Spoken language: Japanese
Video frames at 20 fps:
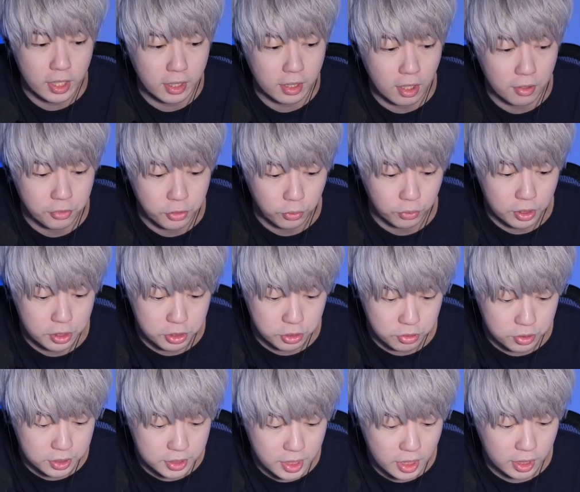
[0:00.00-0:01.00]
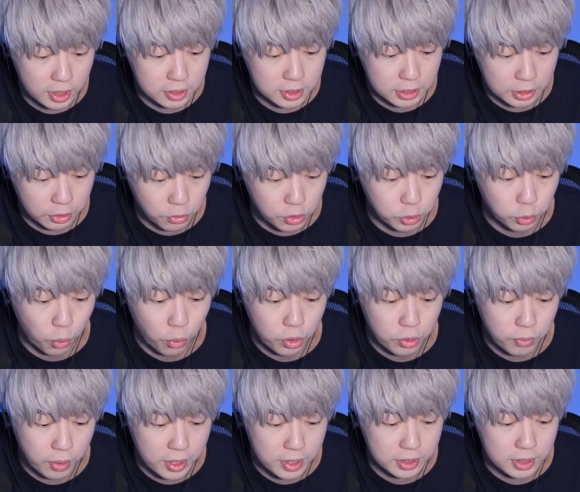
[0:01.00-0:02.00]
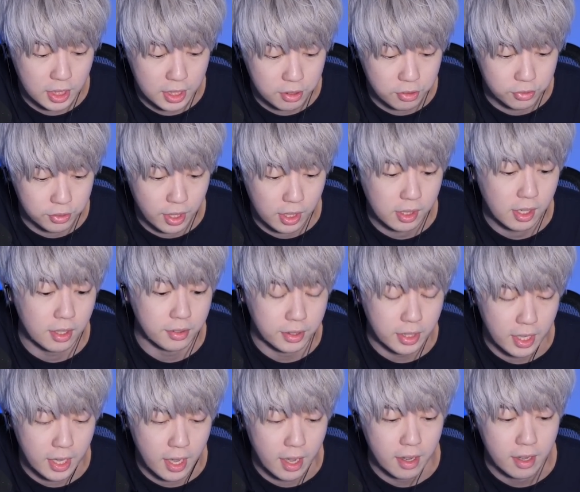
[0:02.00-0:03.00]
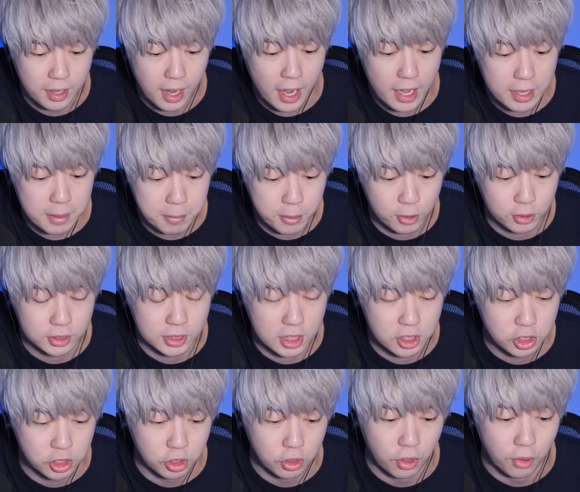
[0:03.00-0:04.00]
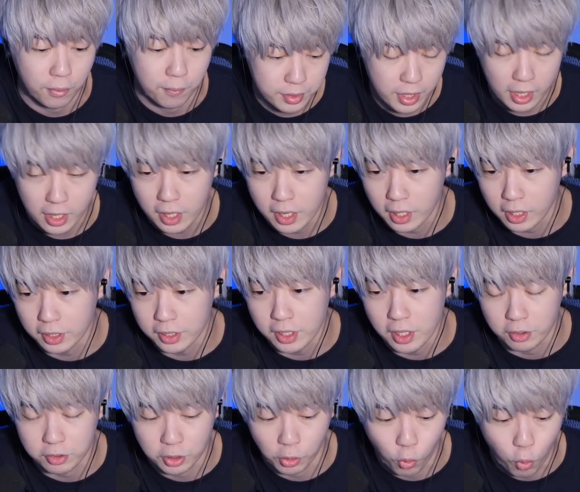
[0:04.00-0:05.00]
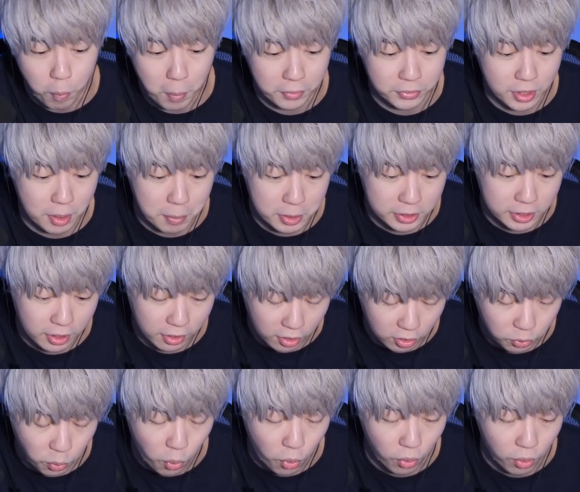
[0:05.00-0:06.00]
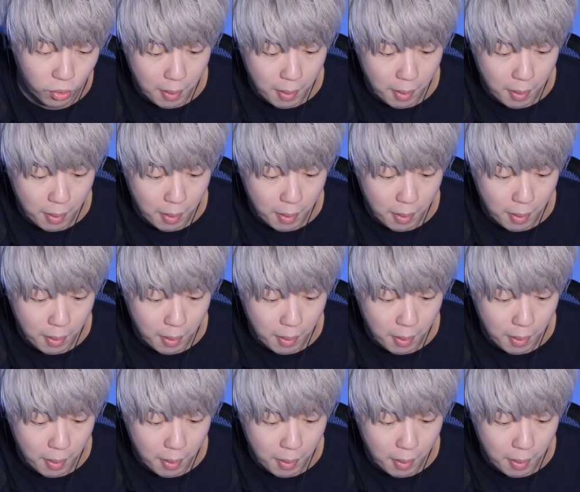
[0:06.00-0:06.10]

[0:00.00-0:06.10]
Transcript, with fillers: 現環境で純正が強いと言われている中でライブの選手なかなか出なくて困ってませんかと、